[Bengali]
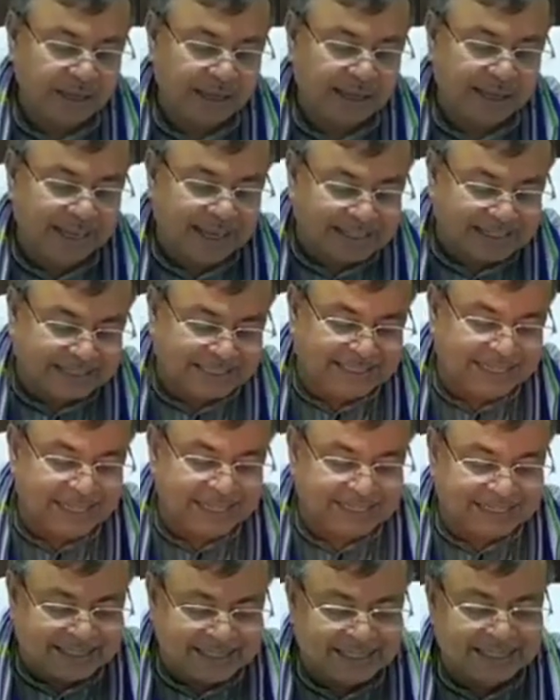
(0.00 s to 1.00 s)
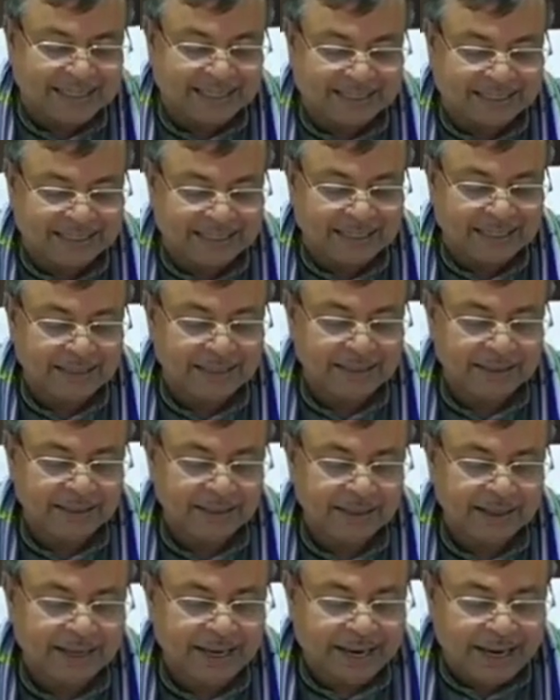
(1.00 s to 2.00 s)
এসসি এসটির ক্ষেত্রে
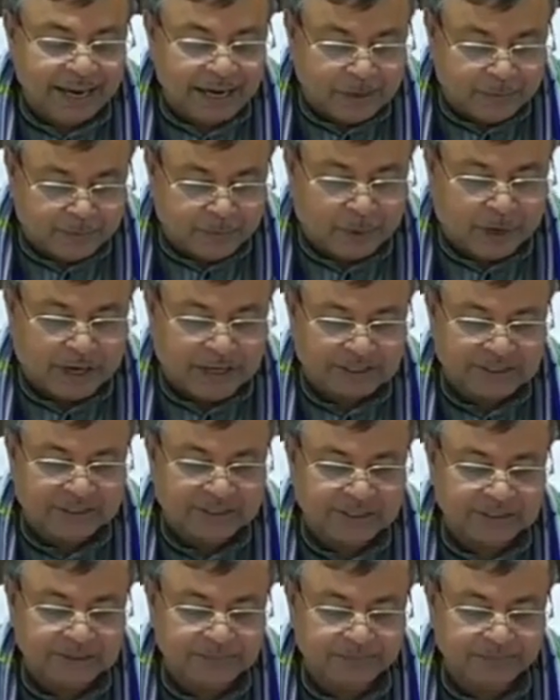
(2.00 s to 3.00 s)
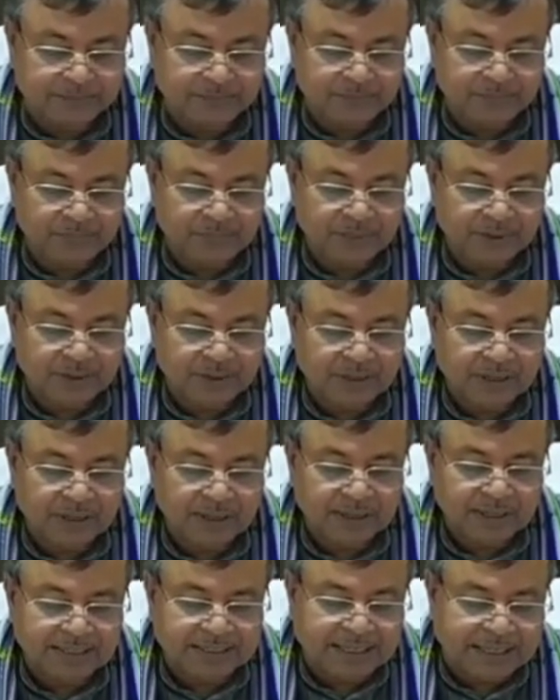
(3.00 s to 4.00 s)
এইট পাস
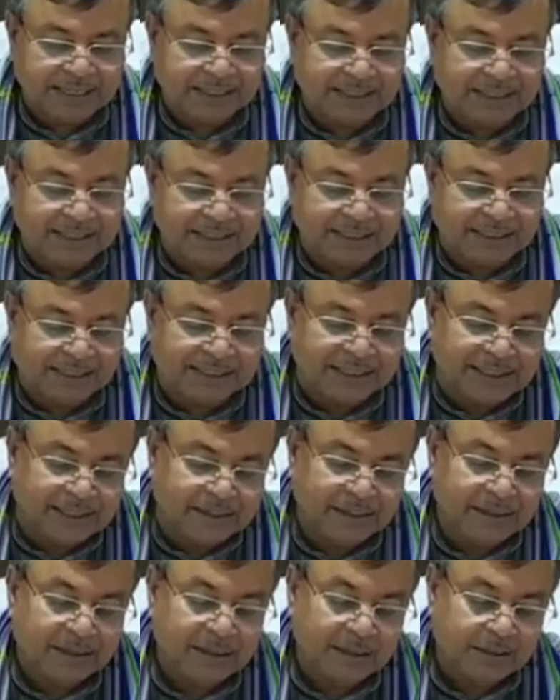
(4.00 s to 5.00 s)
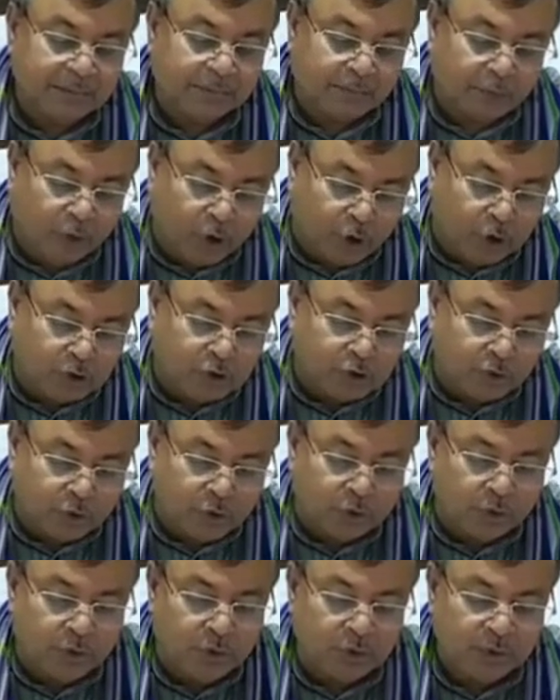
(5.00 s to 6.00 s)
সেক্ষেত্রে তাদের বয়স
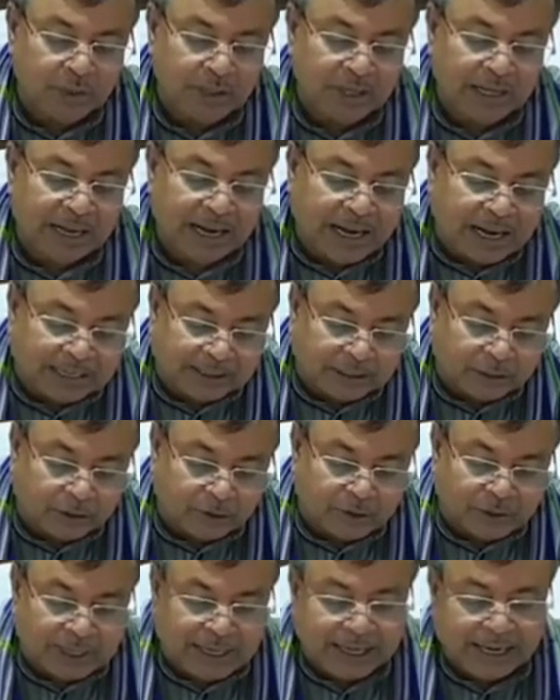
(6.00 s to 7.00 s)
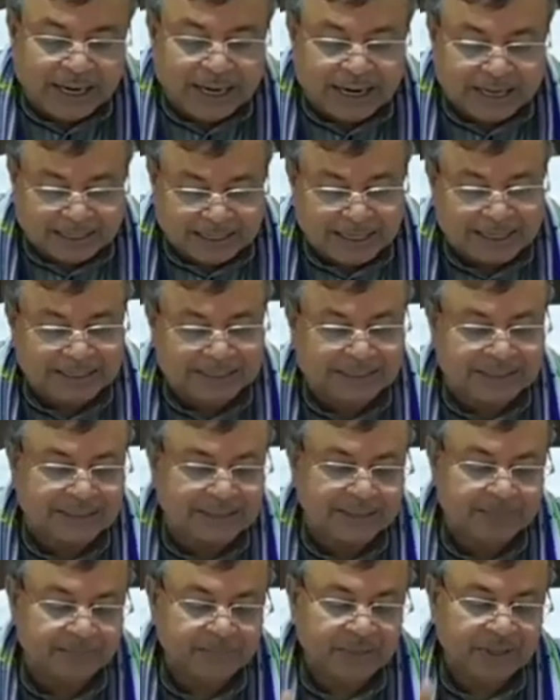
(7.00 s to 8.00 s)
হলো আঠারো থেকে আটাইশ
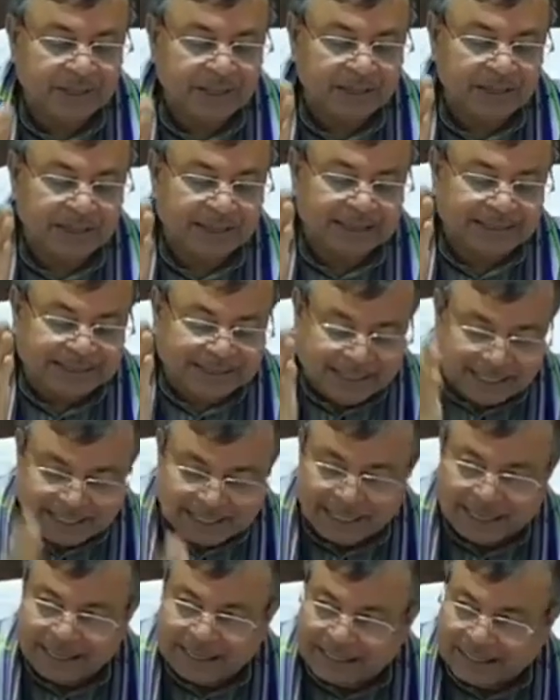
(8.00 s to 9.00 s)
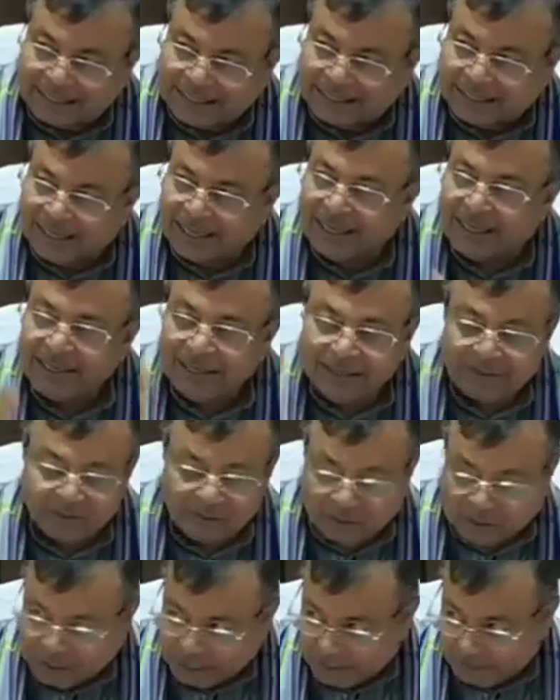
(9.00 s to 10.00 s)
জেনারেলের ক্ষেত্রে
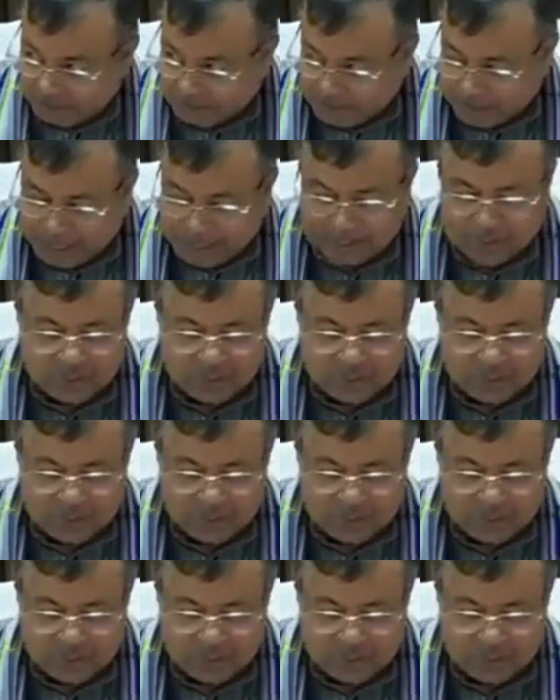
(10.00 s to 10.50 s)
টেন পাস